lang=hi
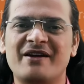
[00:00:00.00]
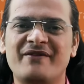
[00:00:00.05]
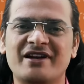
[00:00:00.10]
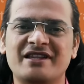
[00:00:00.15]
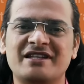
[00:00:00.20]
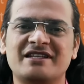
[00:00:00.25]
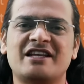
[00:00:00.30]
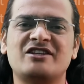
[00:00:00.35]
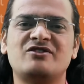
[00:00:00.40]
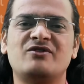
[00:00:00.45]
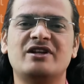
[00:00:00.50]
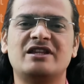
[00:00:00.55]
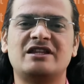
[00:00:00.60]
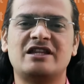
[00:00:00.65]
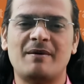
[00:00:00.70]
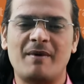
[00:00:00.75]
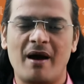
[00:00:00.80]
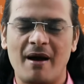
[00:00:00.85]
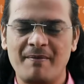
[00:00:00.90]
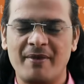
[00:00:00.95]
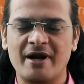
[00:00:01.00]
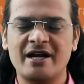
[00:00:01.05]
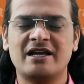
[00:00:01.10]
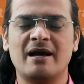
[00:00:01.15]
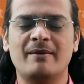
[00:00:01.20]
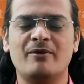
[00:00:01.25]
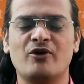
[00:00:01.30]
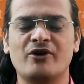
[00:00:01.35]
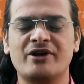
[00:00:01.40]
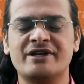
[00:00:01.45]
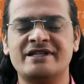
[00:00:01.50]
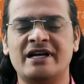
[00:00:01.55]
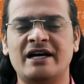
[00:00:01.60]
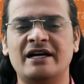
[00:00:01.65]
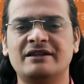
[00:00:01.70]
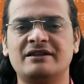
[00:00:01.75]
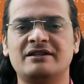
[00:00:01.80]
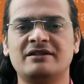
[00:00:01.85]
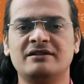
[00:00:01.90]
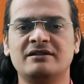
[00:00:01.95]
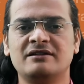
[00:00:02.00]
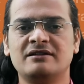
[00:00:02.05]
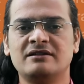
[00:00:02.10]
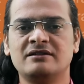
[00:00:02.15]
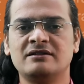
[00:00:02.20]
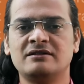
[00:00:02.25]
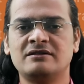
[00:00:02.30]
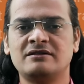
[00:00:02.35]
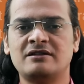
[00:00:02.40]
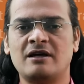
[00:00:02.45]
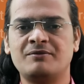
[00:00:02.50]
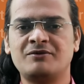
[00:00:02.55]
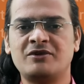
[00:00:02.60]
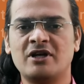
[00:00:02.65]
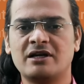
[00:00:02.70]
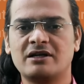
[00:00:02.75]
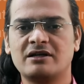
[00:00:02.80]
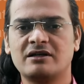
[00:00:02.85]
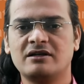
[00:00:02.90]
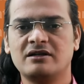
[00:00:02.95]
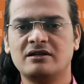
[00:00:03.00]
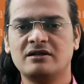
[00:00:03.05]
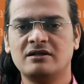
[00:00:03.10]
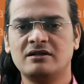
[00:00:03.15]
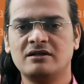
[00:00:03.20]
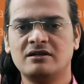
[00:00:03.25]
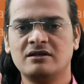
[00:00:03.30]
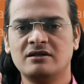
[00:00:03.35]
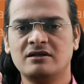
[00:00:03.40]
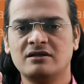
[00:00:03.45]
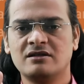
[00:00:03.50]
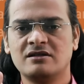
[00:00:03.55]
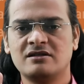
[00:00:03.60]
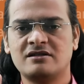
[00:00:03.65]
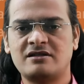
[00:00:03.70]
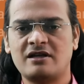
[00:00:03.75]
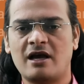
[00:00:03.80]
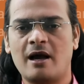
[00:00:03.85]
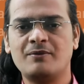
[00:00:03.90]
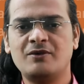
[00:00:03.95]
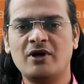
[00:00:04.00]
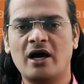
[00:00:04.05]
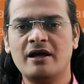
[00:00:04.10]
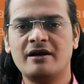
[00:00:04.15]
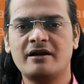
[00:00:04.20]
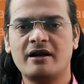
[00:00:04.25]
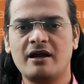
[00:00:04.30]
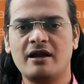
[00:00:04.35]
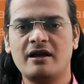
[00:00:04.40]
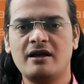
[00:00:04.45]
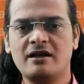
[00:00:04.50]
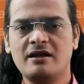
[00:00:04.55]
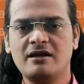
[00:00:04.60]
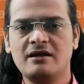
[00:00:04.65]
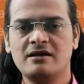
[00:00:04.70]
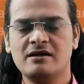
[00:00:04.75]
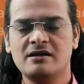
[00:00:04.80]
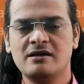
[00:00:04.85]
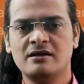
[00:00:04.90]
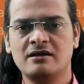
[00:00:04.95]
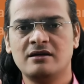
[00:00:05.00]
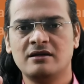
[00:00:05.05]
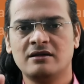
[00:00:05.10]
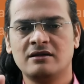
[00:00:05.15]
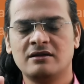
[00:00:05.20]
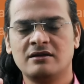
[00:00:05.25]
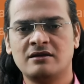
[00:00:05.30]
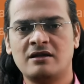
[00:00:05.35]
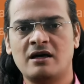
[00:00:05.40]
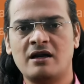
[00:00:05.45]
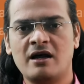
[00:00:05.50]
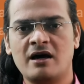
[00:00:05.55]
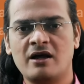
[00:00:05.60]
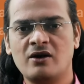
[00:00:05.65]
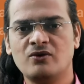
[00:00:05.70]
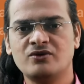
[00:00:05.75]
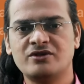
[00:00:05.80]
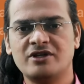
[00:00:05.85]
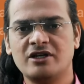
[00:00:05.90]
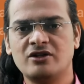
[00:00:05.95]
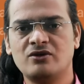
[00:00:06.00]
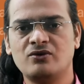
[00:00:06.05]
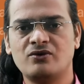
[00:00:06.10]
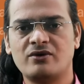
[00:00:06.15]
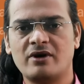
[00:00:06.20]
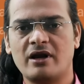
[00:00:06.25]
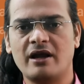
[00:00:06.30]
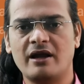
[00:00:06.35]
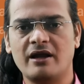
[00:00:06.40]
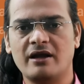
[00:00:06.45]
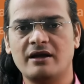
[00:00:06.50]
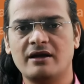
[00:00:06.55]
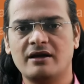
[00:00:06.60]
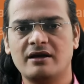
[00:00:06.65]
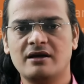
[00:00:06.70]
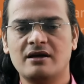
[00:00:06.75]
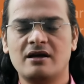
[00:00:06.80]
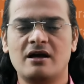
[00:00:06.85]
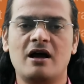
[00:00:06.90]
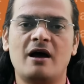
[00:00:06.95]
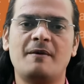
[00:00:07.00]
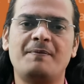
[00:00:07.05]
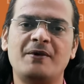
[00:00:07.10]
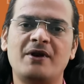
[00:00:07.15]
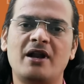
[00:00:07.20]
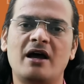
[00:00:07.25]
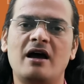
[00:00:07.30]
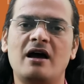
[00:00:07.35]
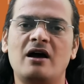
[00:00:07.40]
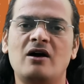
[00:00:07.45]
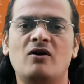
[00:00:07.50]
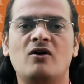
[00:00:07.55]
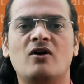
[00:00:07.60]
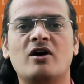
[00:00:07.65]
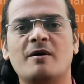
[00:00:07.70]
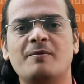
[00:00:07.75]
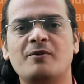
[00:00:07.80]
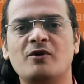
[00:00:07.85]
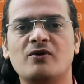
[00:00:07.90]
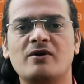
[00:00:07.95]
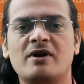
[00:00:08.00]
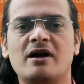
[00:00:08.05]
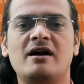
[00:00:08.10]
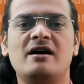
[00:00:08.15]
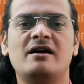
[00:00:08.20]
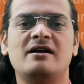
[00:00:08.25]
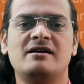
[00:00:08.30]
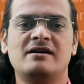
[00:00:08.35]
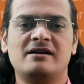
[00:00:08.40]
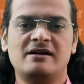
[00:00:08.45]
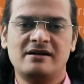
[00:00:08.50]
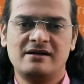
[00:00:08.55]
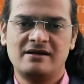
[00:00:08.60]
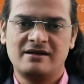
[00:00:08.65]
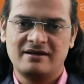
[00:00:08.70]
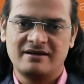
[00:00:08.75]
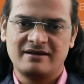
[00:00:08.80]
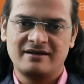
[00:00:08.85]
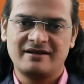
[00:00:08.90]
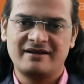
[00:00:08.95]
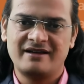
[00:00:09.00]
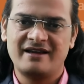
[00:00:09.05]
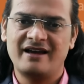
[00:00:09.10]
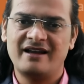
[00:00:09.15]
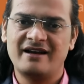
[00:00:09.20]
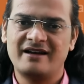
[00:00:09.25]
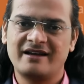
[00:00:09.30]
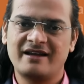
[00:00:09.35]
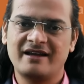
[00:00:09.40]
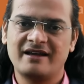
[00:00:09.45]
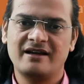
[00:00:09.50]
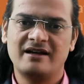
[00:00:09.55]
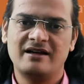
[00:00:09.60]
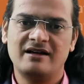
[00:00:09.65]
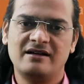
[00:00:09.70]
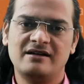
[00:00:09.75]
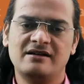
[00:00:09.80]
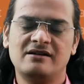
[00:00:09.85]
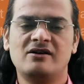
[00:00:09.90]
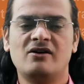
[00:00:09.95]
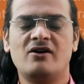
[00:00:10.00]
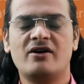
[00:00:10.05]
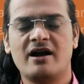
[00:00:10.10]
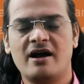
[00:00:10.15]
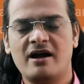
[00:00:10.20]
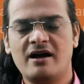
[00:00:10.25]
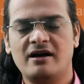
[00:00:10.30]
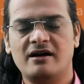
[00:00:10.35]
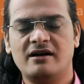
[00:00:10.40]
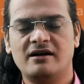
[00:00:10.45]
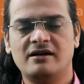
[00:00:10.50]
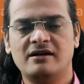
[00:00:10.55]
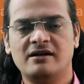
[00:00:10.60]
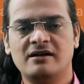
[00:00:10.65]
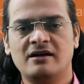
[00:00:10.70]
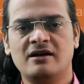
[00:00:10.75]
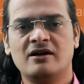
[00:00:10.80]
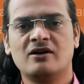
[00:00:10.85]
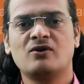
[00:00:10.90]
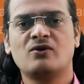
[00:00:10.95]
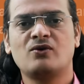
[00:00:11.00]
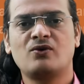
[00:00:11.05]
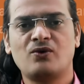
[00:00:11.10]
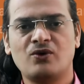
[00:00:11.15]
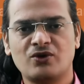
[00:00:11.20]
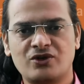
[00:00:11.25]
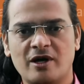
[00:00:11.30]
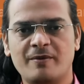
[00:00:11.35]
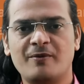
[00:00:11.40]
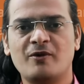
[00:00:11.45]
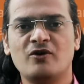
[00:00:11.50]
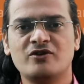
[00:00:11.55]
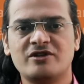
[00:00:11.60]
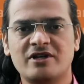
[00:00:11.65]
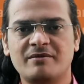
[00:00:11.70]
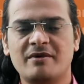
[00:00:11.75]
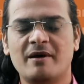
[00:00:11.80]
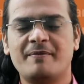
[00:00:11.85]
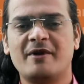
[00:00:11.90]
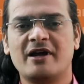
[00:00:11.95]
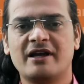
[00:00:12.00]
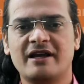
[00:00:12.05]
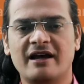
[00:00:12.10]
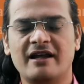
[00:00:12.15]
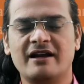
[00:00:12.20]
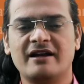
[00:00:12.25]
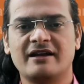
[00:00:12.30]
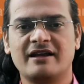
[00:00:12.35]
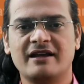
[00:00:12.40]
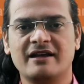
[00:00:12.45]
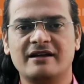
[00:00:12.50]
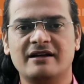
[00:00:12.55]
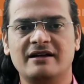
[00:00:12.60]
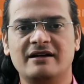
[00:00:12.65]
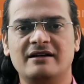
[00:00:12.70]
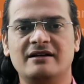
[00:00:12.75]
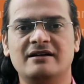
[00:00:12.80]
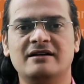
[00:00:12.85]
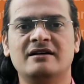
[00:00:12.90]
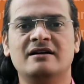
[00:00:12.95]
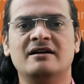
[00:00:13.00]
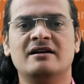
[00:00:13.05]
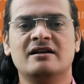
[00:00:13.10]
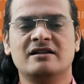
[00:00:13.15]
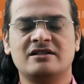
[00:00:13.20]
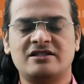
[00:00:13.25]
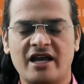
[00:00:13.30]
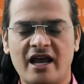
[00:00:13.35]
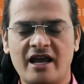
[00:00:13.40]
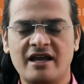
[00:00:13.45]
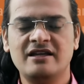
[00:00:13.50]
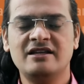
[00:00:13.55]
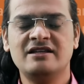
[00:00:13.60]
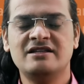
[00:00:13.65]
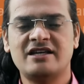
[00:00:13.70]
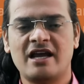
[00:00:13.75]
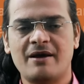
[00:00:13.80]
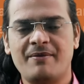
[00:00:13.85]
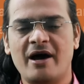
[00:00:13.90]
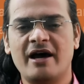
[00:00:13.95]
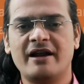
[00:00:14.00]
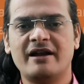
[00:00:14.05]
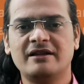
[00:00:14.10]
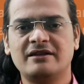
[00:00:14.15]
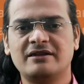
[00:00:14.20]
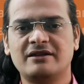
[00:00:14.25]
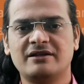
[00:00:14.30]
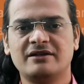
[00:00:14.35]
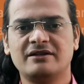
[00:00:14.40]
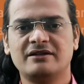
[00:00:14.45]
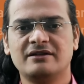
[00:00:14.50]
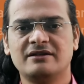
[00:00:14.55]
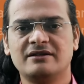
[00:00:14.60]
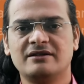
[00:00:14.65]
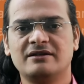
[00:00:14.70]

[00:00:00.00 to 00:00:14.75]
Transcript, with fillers: सेनावर्ती से जुड़ी तमाम बड़ी खबरों के साथ तब तक सावधान रहें दलालों से दूर रहें अपना और अपनों का ख्याल रखिएगा और हाँ कुछ अपनों से भी अपना ख्याल रखिएगा जय हिंद जय भारत